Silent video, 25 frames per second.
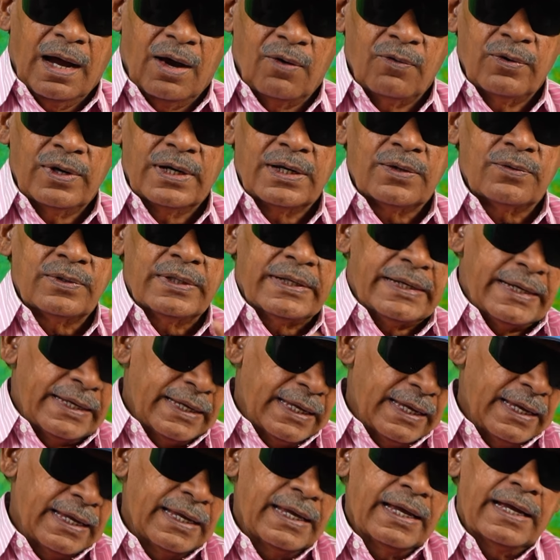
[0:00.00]
அவங்கள வந்து
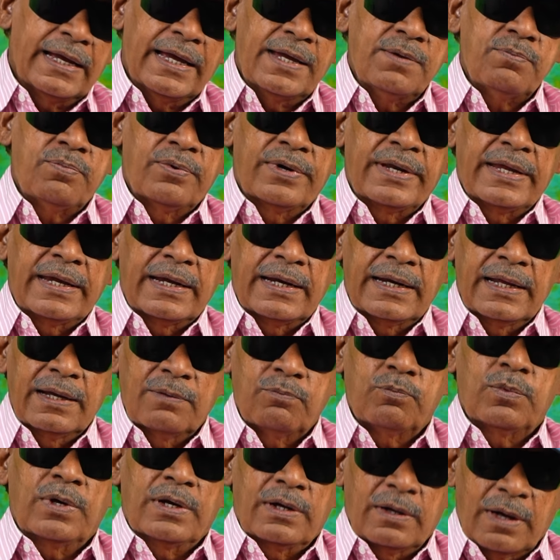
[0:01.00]
நீங்கள் இங்கே கைப்புறீங்களா
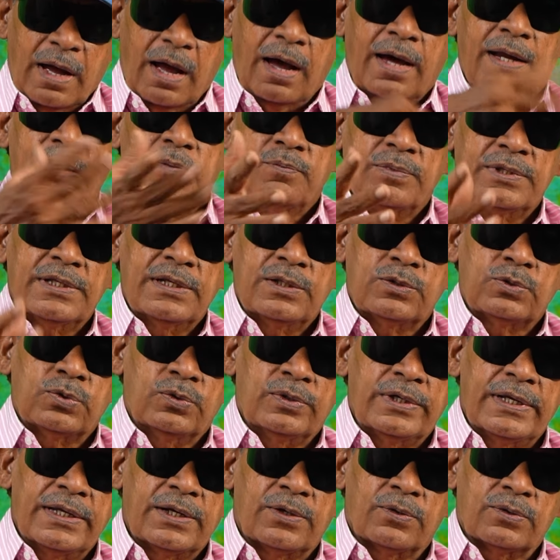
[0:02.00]
ஆரம்பத்தில்
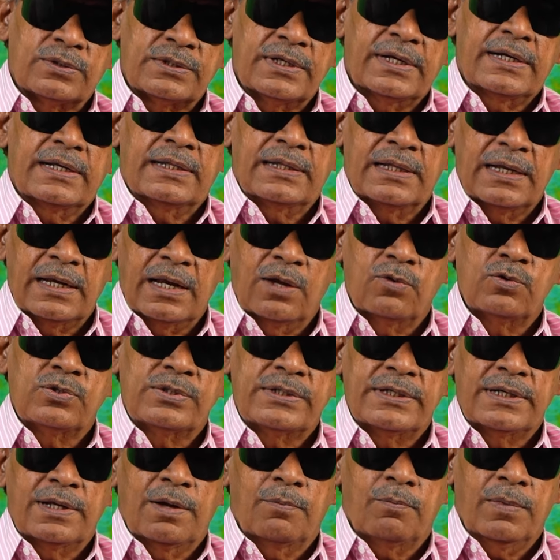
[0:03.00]
சொல்லிடணும் சார் இந்த லவ்
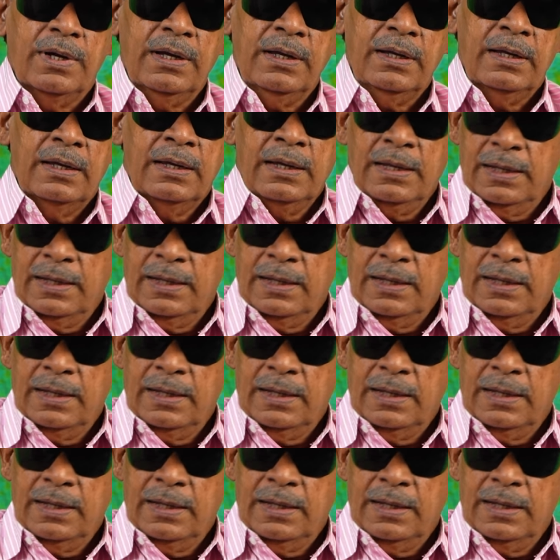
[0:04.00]
சின்னம்மா